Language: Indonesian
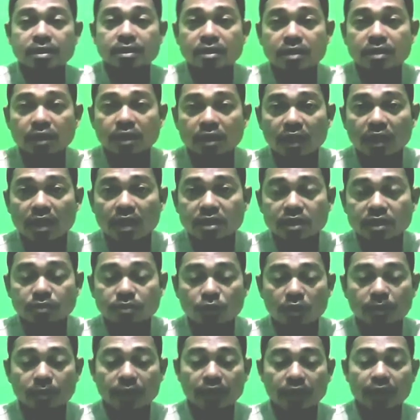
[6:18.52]
setelah
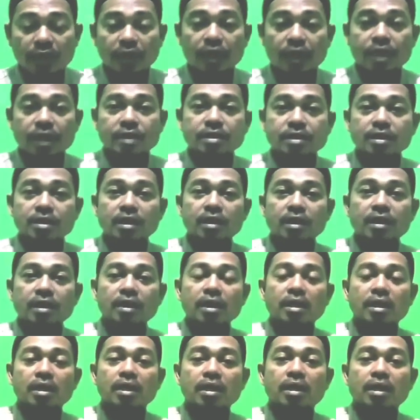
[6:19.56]
semua beres
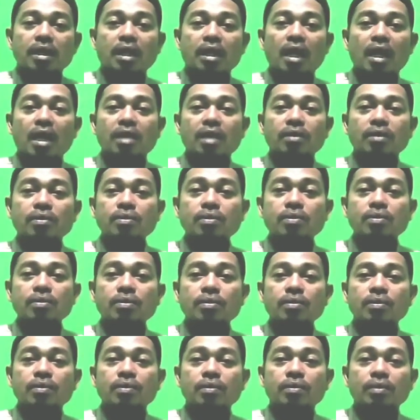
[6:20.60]
lalu
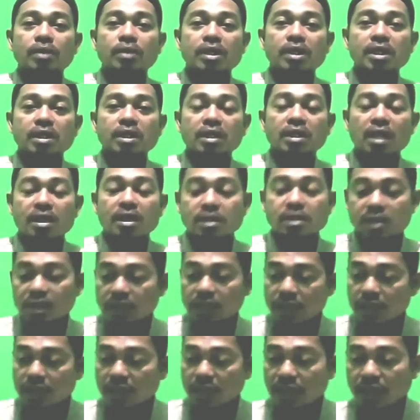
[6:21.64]
kita
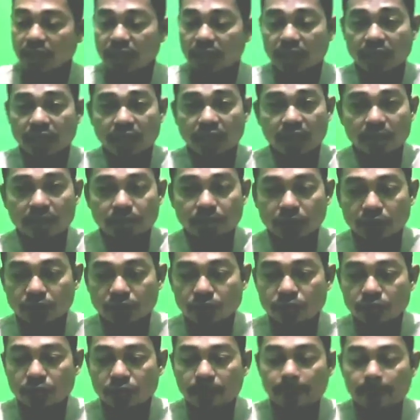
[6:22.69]
singkirkan air garam
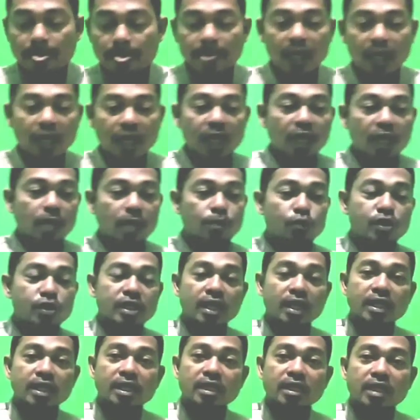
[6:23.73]
itu
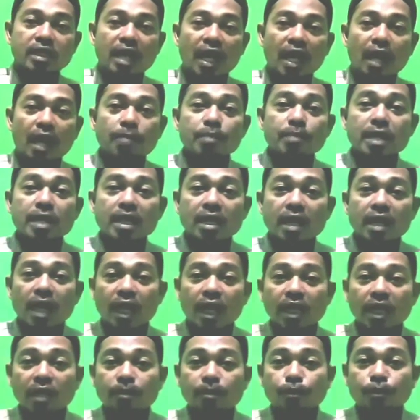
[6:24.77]
kemudian kita ambil
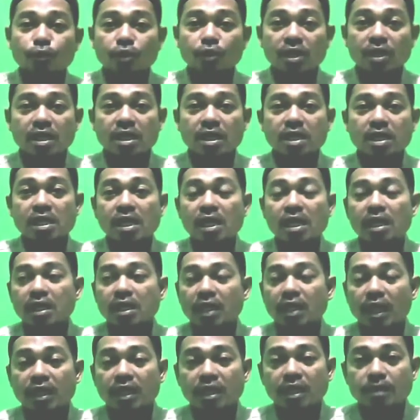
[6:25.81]
air putih
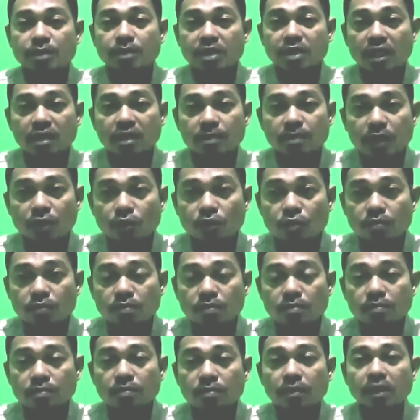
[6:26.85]
air yang bisa
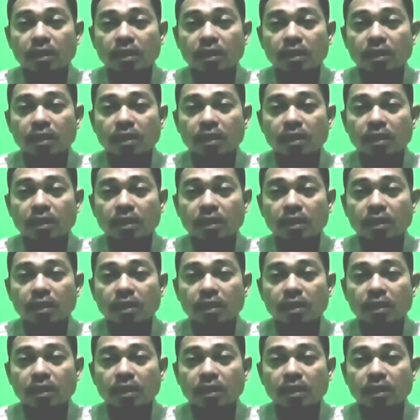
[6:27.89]
diminum